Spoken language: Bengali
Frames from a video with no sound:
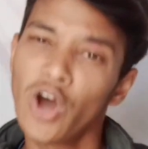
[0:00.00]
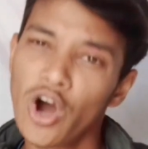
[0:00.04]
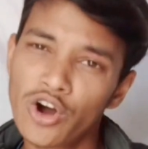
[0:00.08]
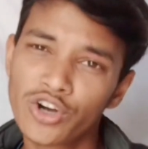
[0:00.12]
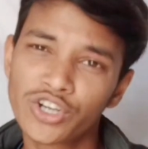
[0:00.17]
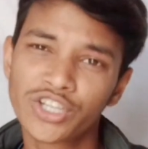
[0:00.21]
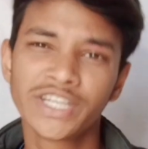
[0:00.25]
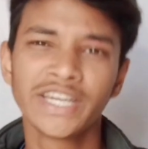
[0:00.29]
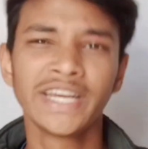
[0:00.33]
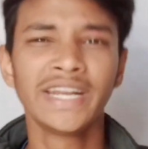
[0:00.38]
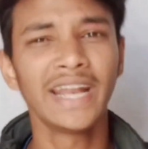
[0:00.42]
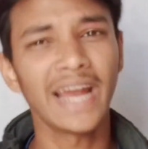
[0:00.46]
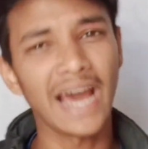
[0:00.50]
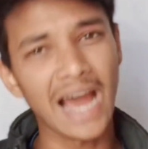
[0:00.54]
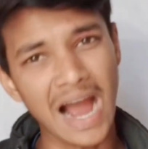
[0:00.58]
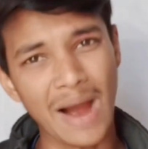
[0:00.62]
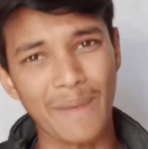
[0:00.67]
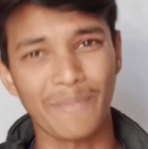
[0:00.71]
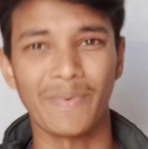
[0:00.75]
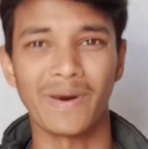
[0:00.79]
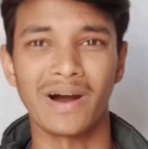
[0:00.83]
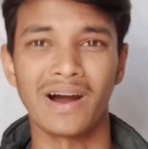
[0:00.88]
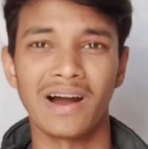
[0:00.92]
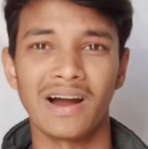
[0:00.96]
নওশিন
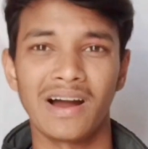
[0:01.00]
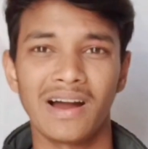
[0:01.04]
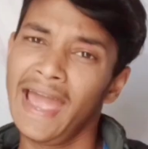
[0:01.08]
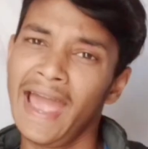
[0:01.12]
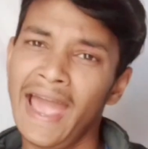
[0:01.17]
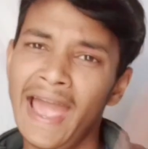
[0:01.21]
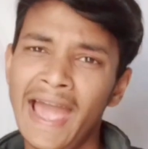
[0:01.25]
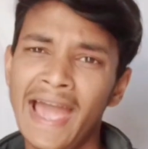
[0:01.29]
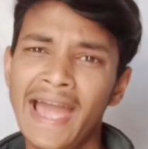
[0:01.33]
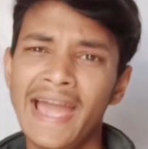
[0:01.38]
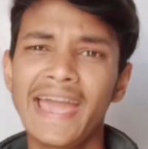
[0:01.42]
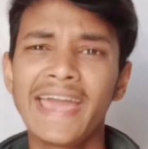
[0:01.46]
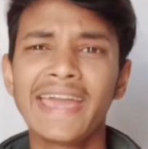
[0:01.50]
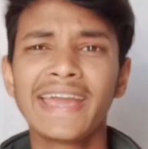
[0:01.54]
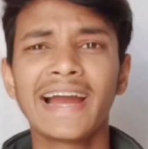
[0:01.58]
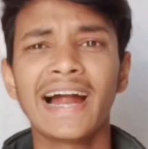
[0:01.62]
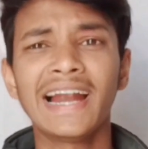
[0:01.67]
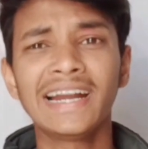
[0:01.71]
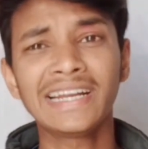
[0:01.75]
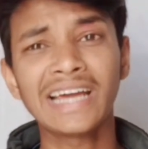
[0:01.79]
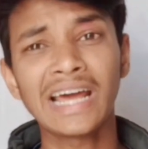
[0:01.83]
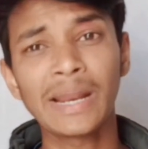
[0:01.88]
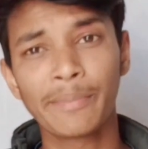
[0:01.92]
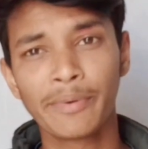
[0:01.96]
আপা হ্যাঁ এই
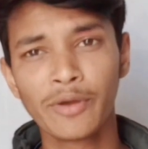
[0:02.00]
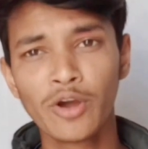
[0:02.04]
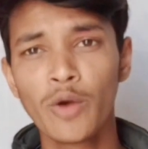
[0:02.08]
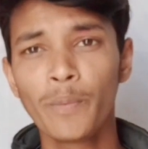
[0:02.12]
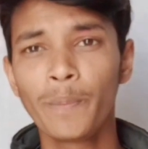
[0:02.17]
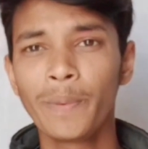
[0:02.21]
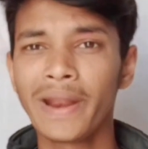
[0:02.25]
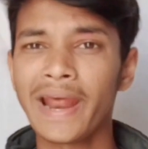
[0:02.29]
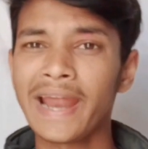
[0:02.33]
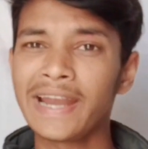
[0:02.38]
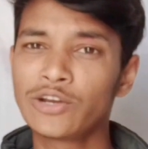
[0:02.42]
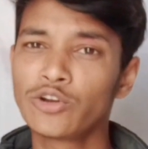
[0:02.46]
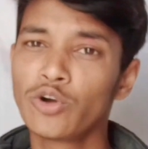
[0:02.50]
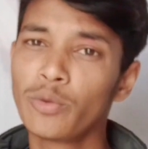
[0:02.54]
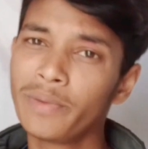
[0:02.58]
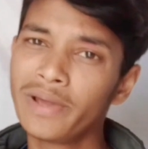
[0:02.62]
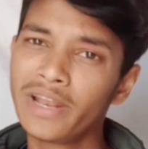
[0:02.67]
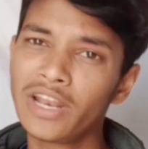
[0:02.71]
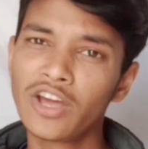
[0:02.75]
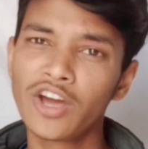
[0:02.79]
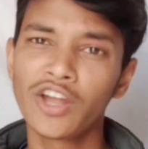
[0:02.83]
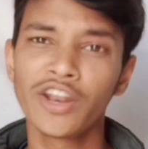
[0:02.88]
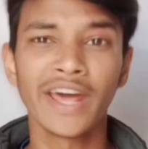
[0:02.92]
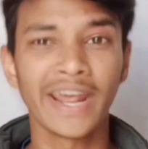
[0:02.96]
গানটার ভিউ প্রায়
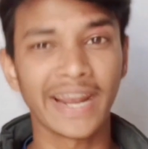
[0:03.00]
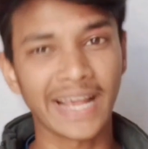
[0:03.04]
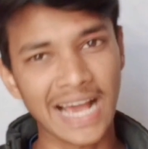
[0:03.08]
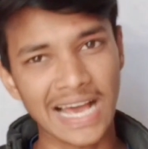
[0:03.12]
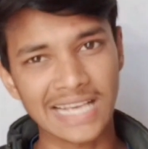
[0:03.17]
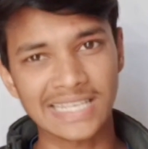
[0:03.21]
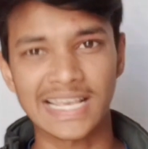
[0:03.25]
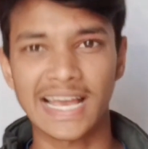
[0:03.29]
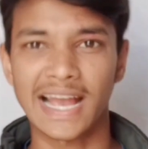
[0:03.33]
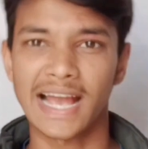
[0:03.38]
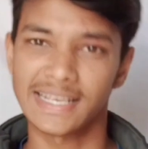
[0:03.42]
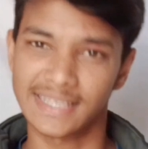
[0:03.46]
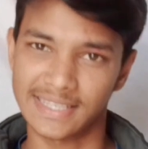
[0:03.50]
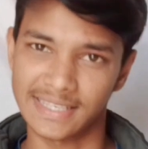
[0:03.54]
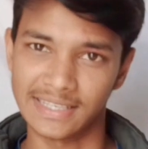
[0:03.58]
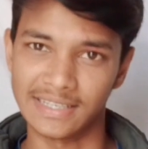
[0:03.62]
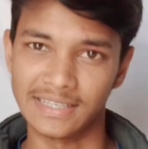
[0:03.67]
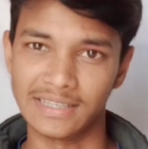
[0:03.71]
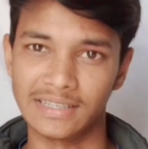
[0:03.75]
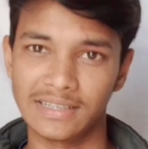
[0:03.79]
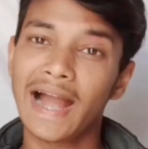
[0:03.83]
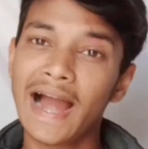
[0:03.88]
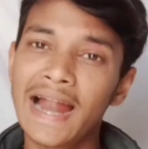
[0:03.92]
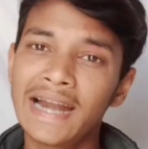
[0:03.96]
মিলিয়নের
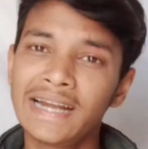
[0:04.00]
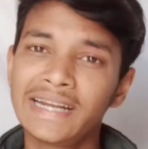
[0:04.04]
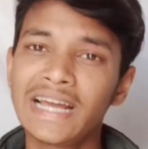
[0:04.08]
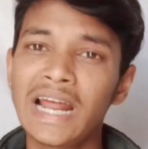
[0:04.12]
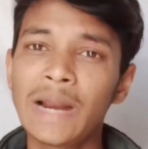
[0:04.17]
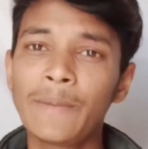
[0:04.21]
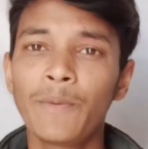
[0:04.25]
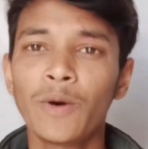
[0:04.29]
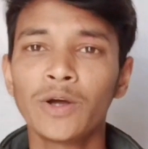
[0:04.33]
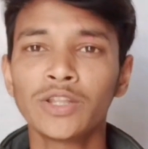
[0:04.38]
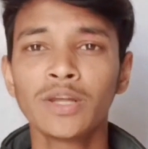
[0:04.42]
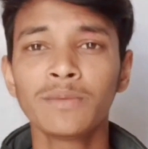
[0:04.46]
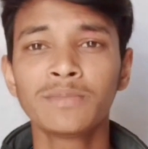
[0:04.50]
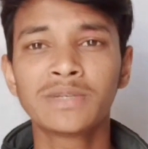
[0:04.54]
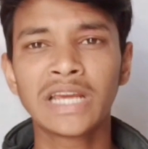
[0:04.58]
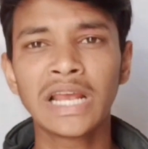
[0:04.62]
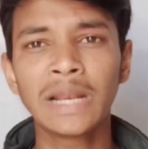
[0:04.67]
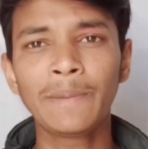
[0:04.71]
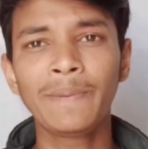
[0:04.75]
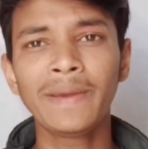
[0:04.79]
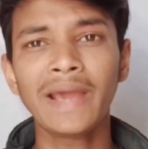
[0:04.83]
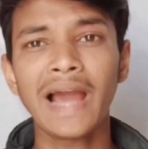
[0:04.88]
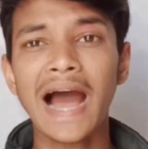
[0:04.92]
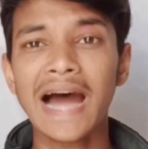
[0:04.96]
কাছাকাছি গানটার প্রথম
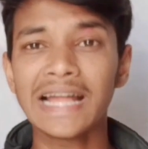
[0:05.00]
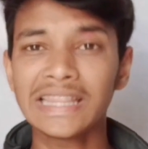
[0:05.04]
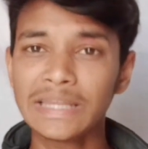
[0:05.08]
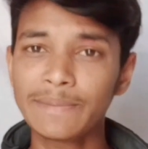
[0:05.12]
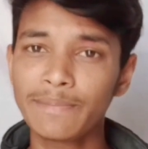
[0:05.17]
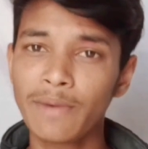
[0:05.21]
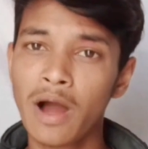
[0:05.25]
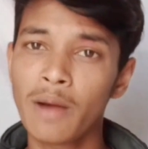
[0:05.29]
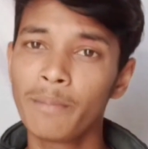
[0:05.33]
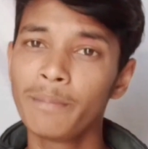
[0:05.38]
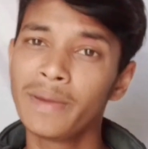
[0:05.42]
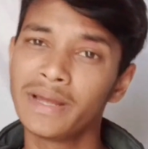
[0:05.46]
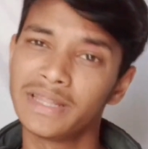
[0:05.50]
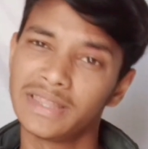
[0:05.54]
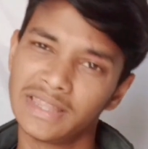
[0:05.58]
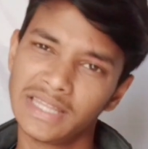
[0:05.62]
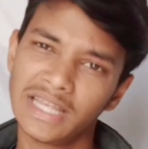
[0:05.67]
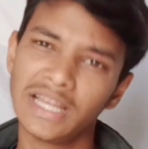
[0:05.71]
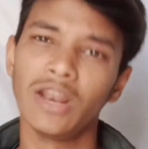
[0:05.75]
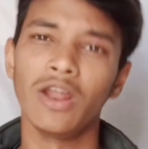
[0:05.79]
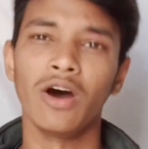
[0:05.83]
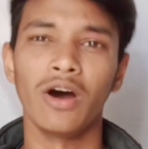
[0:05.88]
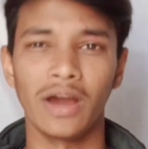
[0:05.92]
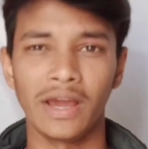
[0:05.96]
শিল্পী আতিফ আহমেদ
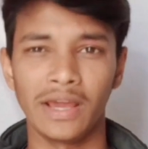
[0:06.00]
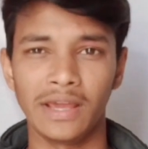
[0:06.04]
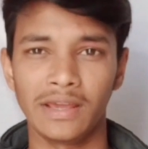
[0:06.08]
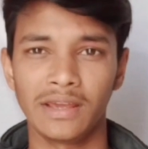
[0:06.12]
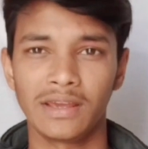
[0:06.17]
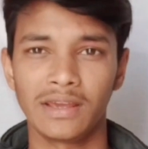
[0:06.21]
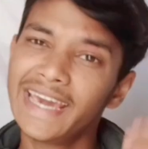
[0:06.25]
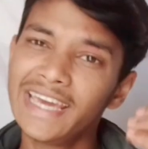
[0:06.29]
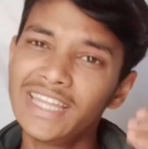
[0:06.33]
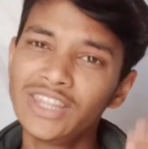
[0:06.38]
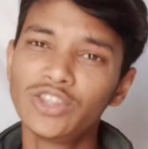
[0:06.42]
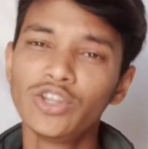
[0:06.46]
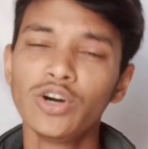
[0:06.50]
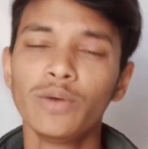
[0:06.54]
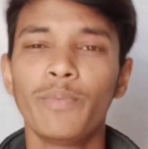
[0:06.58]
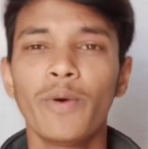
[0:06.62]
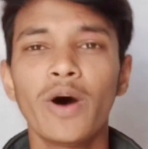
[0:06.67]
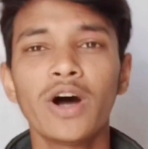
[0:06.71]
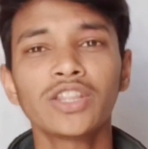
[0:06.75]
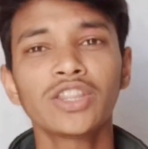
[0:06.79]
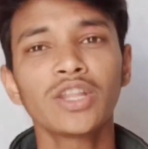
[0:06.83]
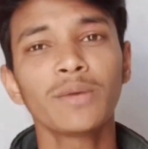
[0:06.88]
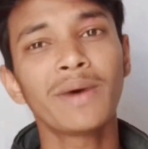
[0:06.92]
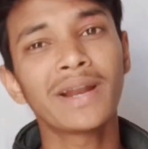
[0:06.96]
নিলয় কিন্তু
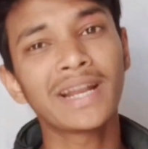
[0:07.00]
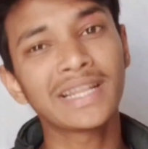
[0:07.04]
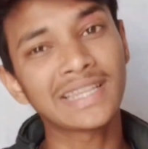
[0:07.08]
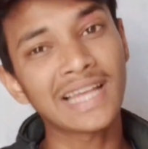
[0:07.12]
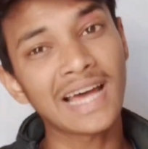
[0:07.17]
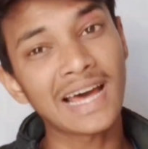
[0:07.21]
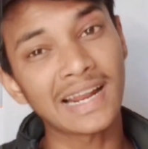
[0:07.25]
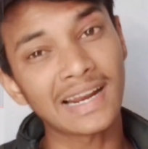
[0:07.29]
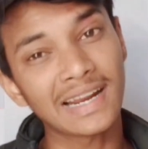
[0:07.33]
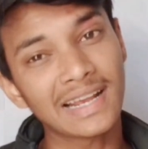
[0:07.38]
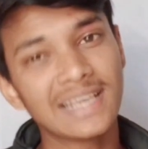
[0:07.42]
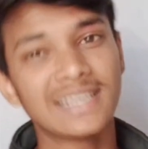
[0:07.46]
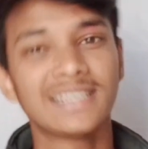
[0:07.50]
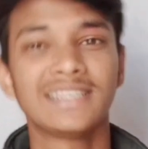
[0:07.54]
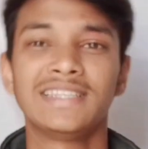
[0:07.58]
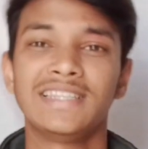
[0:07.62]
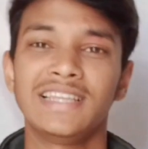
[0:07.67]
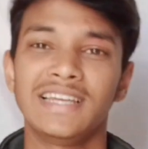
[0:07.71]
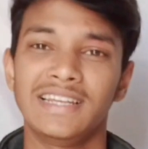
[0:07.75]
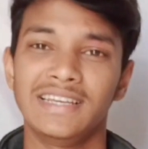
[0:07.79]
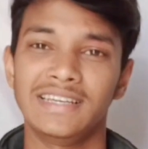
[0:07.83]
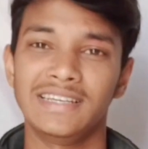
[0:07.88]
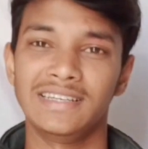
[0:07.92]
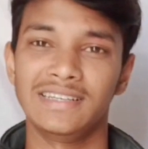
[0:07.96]
বর্তমানে তার
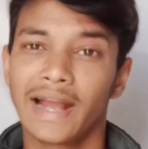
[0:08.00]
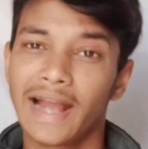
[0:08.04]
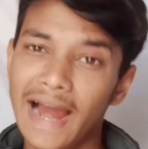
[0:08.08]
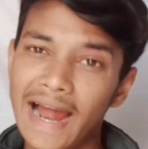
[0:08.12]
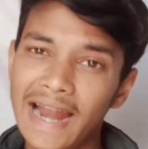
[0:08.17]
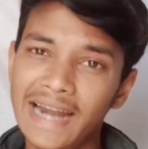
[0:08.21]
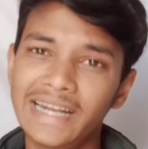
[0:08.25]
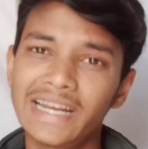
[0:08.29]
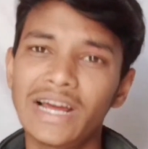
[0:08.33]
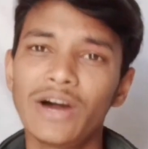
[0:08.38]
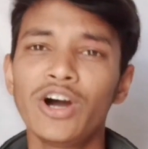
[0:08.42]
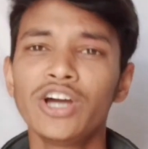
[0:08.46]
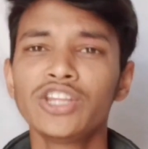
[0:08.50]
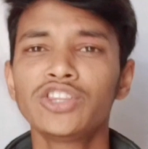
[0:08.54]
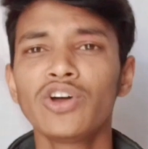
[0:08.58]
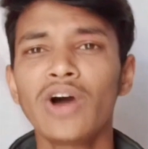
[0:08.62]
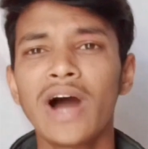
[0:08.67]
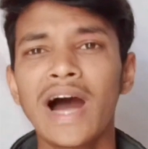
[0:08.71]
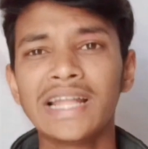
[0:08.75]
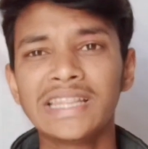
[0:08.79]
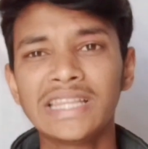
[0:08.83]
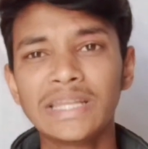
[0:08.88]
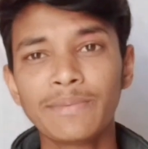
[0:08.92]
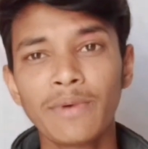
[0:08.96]
স্ত্রী গানটা
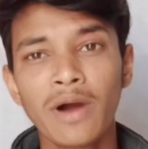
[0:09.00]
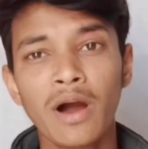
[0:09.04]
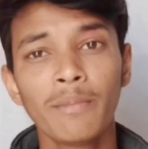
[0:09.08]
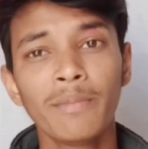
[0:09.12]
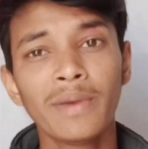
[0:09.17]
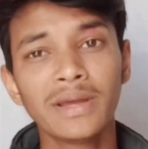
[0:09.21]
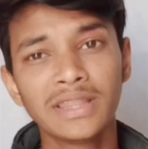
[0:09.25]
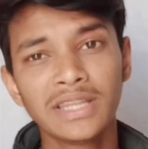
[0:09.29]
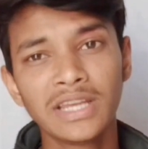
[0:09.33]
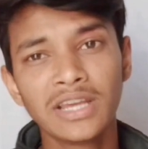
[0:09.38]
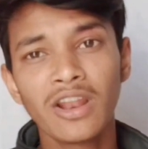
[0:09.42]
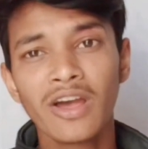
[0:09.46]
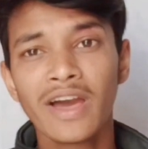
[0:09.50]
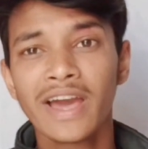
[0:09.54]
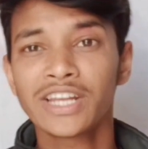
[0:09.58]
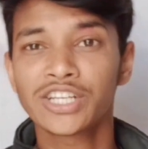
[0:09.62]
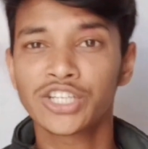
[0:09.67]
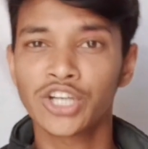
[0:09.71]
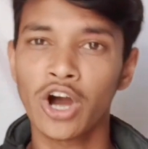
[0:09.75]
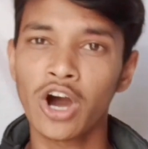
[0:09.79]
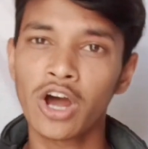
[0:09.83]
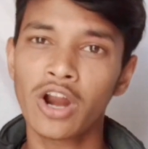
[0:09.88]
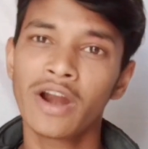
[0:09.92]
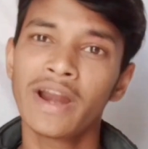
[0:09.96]
হয়তো আতিফ আহমেদ
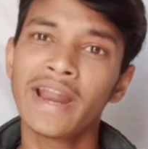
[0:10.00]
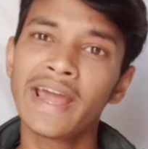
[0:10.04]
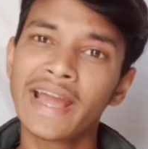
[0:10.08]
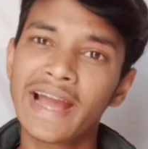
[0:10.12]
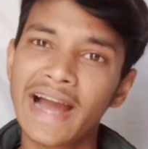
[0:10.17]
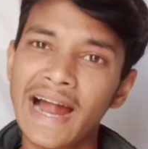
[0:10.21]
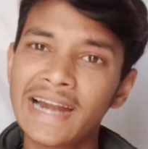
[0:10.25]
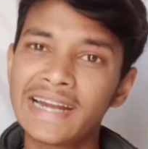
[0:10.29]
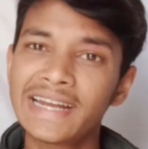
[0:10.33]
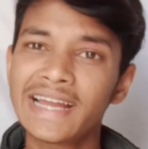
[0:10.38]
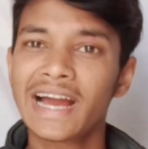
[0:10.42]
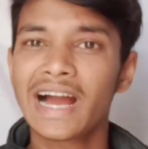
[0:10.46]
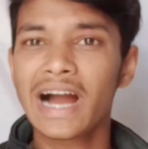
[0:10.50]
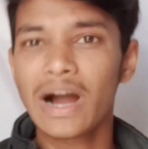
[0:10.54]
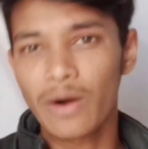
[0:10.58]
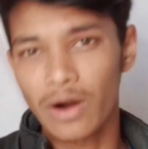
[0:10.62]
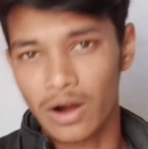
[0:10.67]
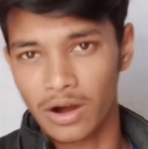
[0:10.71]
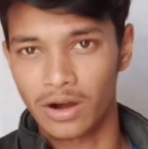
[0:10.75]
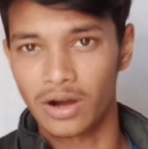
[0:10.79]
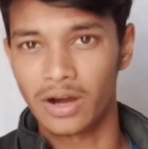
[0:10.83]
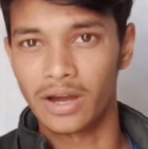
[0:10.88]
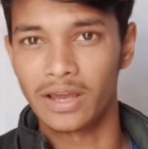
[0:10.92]
নিলয়ের স্মরণে গানটা গাওয়া